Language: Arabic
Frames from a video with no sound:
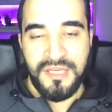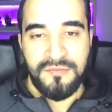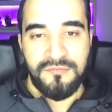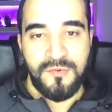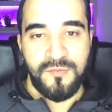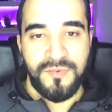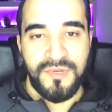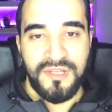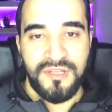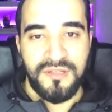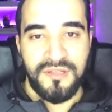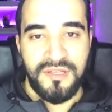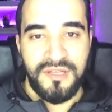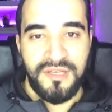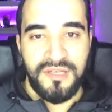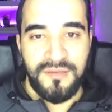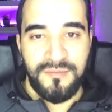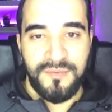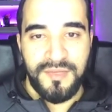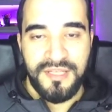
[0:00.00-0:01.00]
ممكن
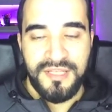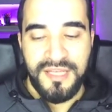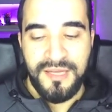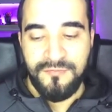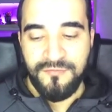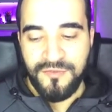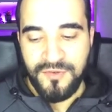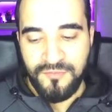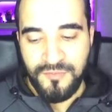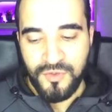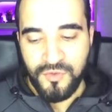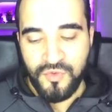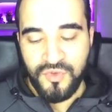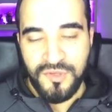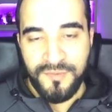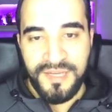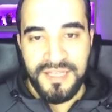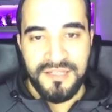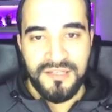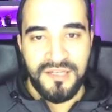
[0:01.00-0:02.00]
اللي مهتم في الموضوع
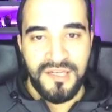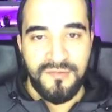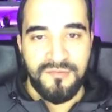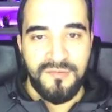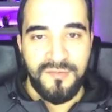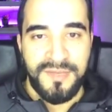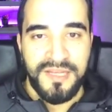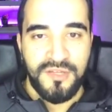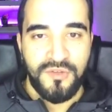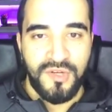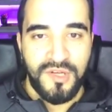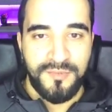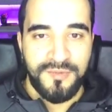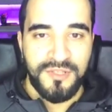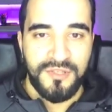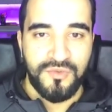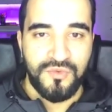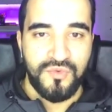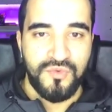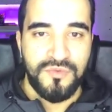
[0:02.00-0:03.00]
يبعث له رابط يبعث له
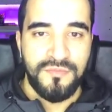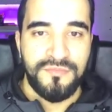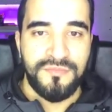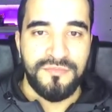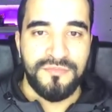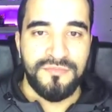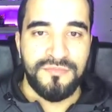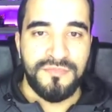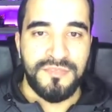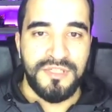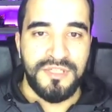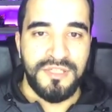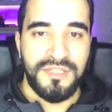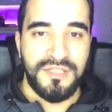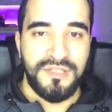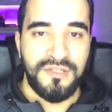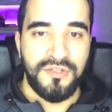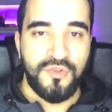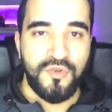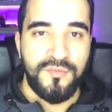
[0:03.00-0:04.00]
رابط الجروب
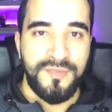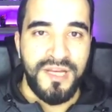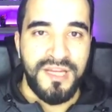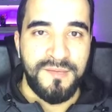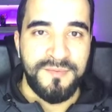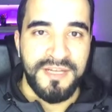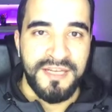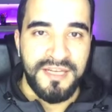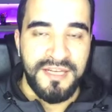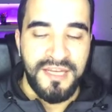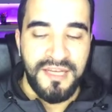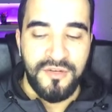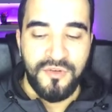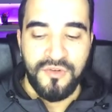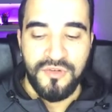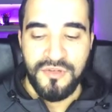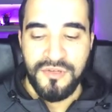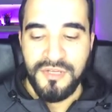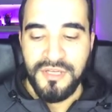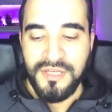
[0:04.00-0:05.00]
آه، الجروب هذا من
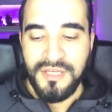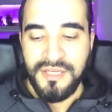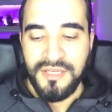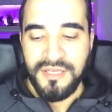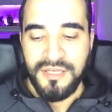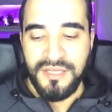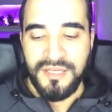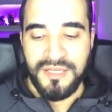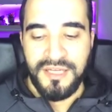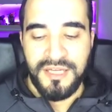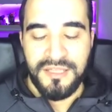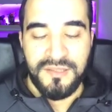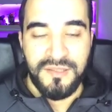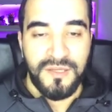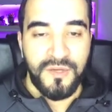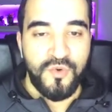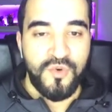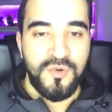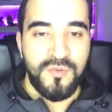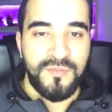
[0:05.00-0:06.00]
خلاله إحنا
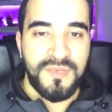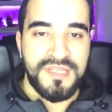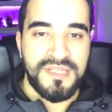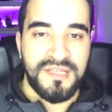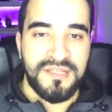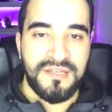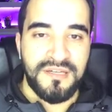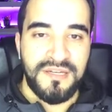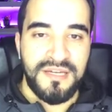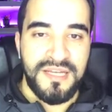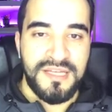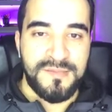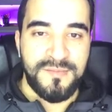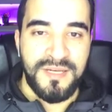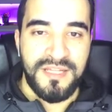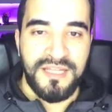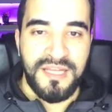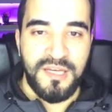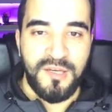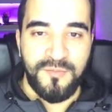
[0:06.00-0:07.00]
حاطين كل المصادر اللازمة
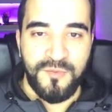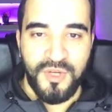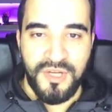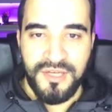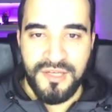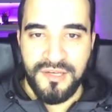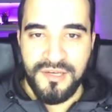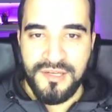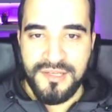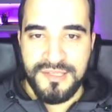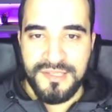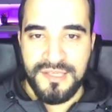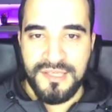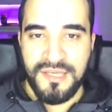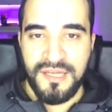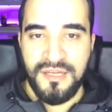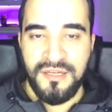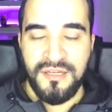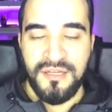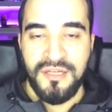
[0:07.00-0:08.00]
لتعلم اللغة
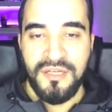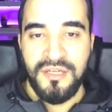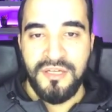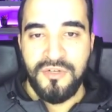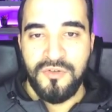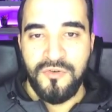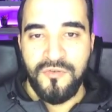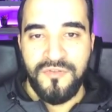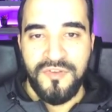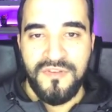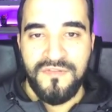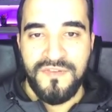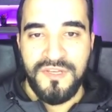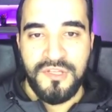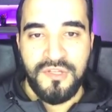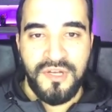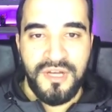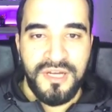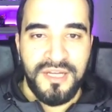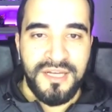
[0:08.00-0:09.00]
الإنجليزية وفي
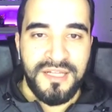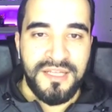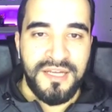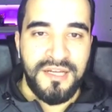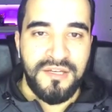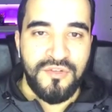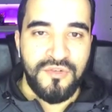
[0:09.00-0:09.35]
فيديو على قناتي على